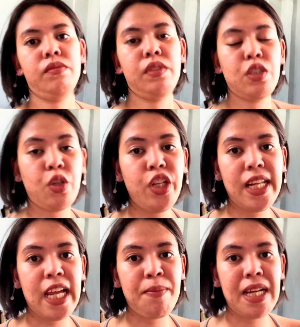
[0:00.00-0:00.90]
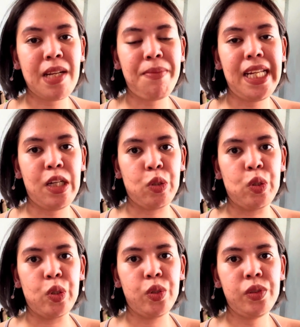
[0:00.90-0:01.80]
So, yun na yung mga nabili
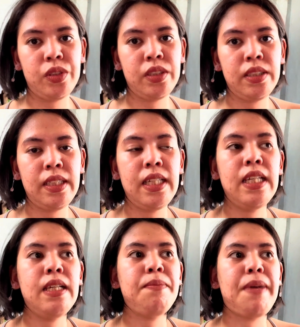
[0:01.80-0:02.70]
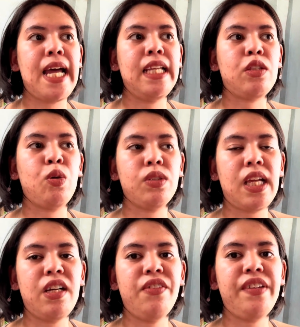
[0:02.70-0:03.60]
ko. Bale,
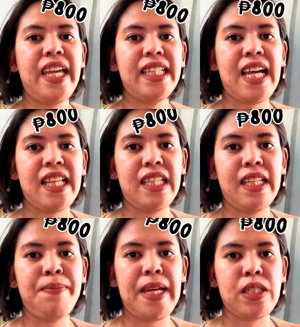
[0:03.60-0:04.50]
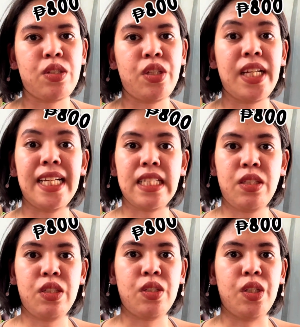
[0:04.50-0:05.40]
total of 800 pesos yung
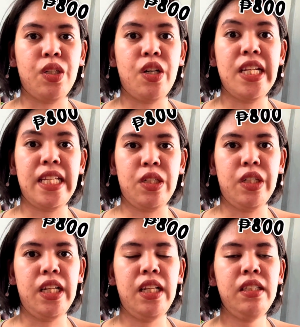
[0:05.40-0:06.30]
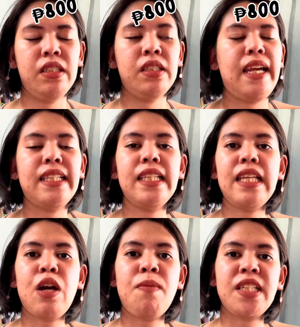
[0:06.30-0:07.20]
nagastos ko, all in all. And hindi
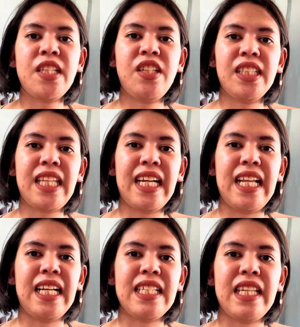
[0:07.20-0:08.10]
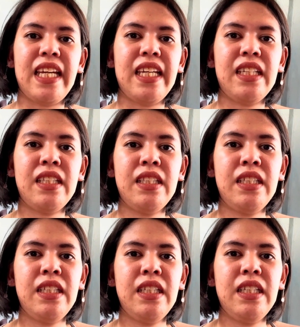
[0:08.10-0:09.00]
ako masyadong nagtagal kasi...
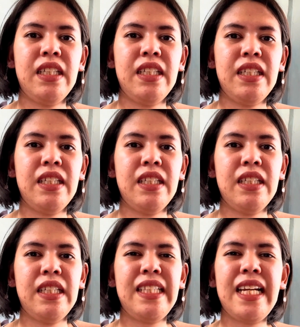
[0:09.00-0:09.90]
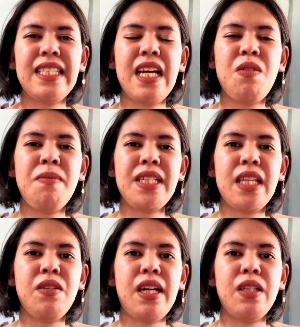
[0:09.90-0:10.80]
Hindi kasi ako
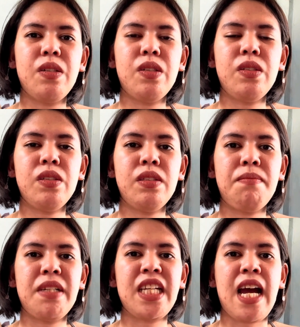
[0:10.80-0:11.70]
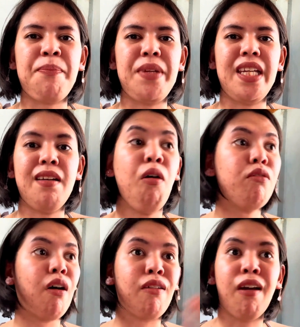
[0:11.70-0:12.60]
masyadong ano, ma-shopping. Oh,
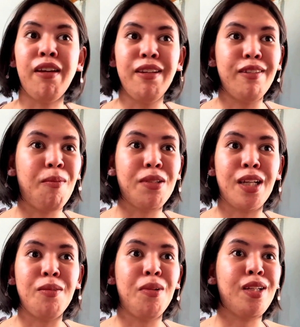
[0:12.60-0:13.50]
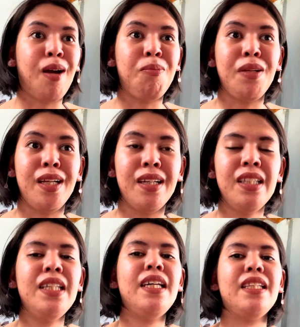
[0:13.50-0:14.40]
sorry, Hindi masyadong ma-shopping.
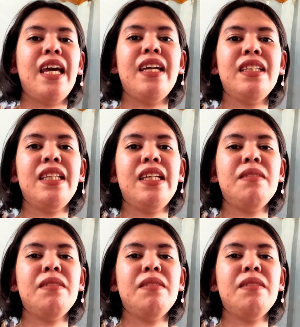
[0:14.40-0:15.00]
Hindi, hindi.